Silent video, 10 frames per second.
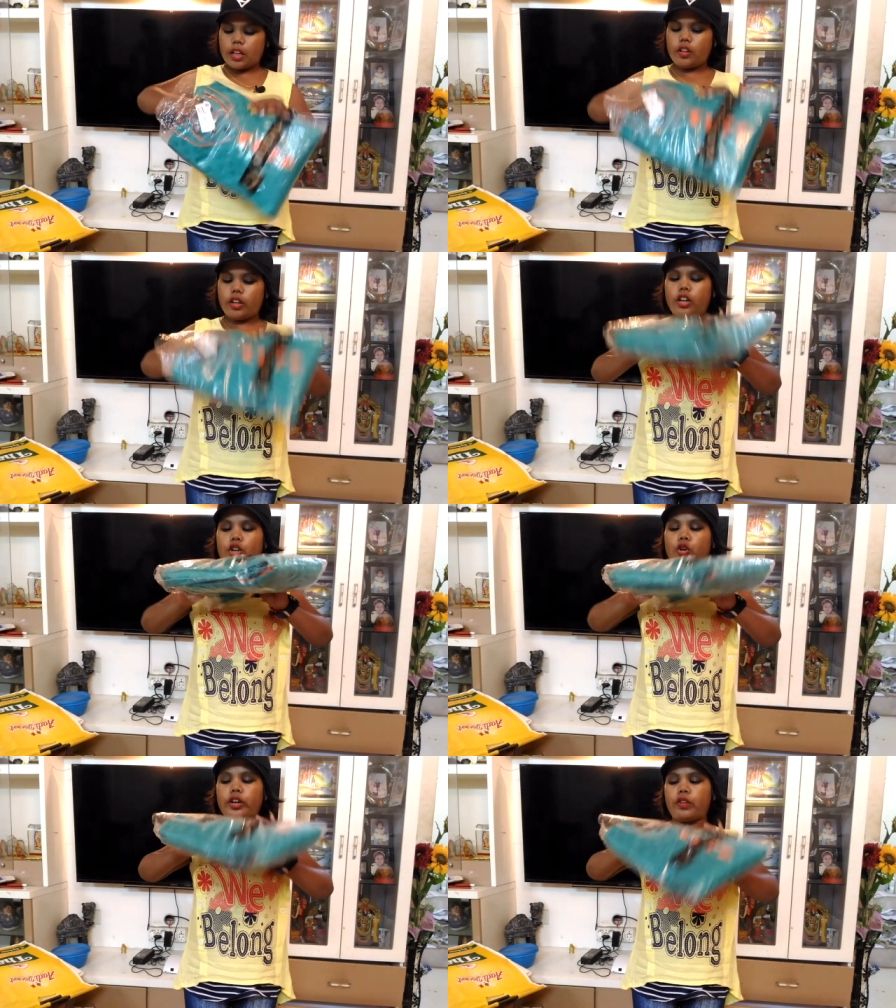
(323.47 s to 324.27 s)
இது
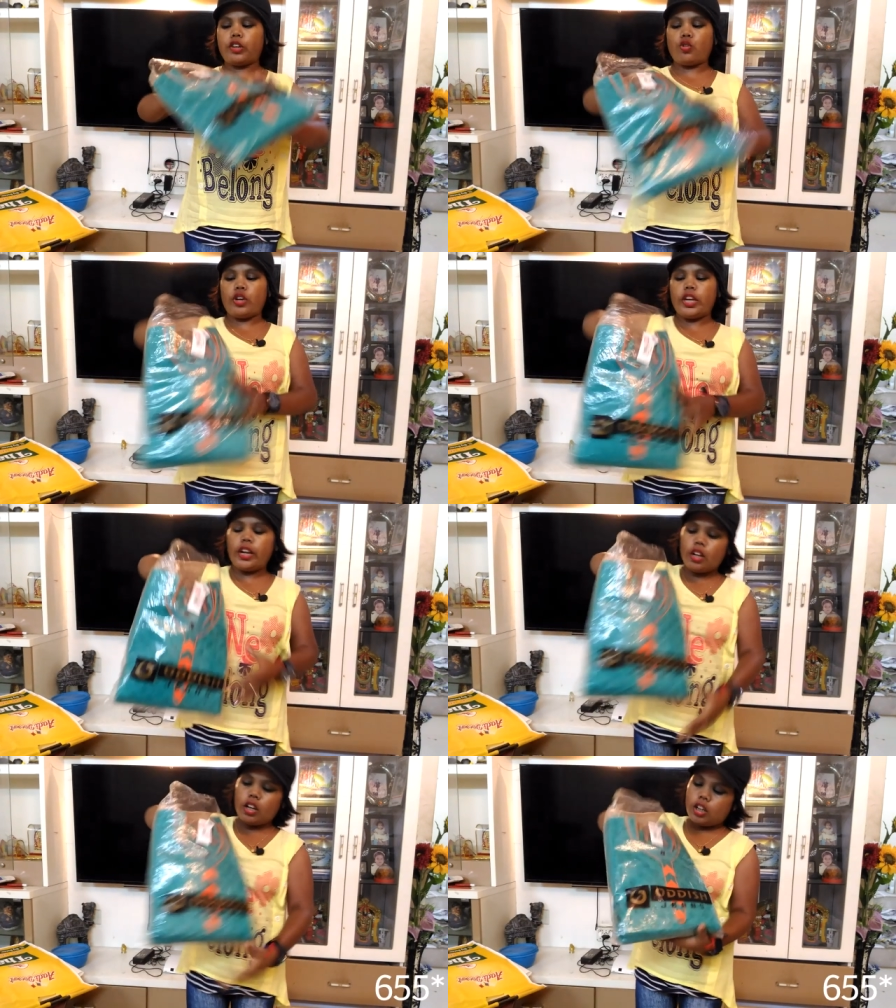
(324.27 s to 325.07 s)
டூ இன் ஒன் சுடி
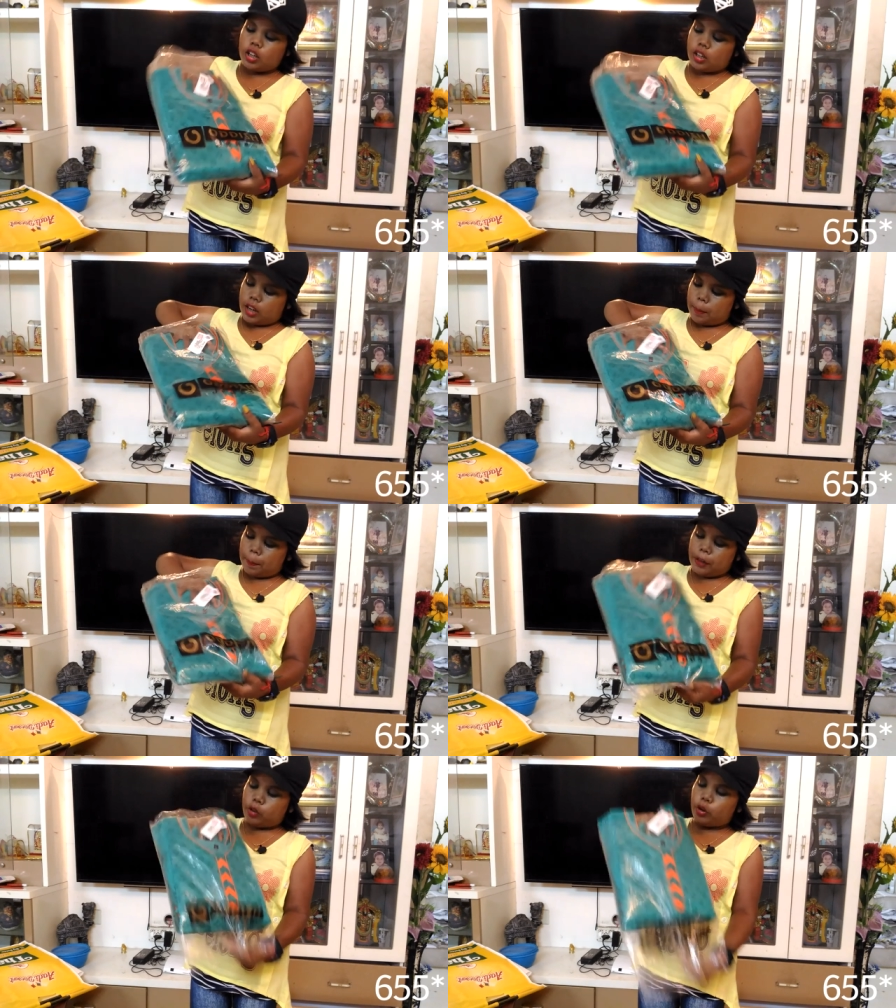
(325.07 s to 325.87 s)

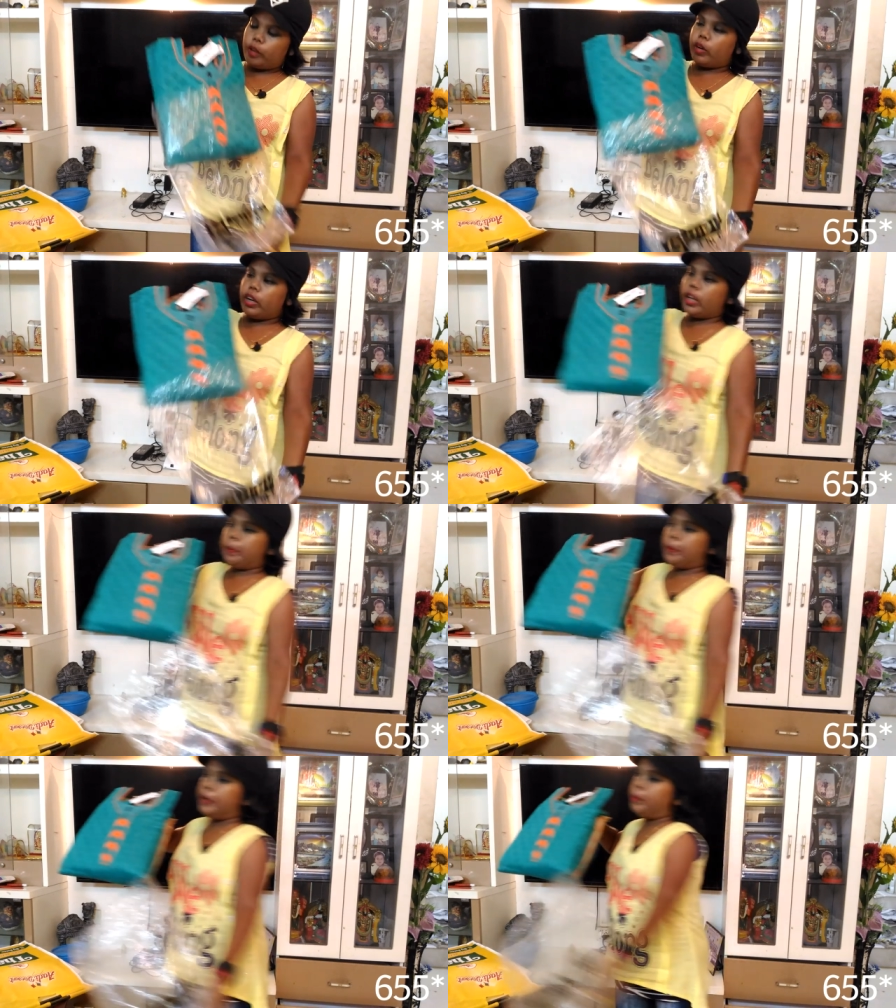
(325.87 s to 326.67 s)
எப்படி டூ இன் ஒன்னா
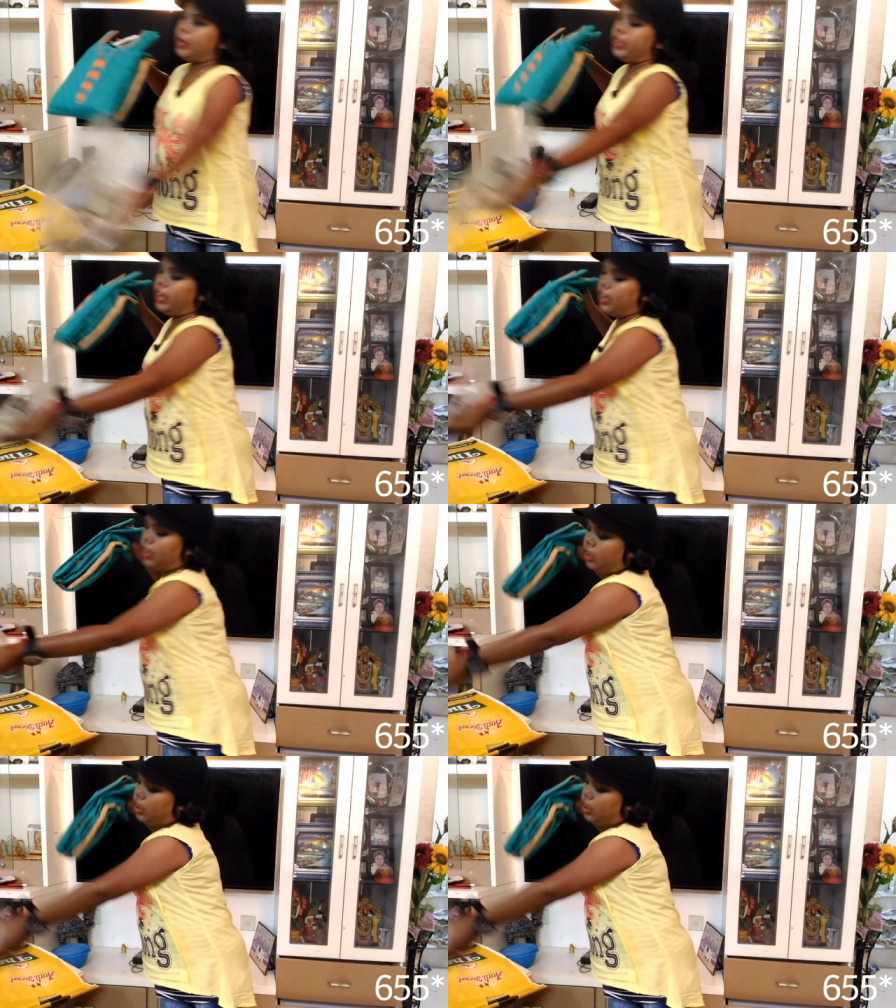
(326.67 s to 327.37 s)
எப்படின்னு பார்த்தீங்கன்னா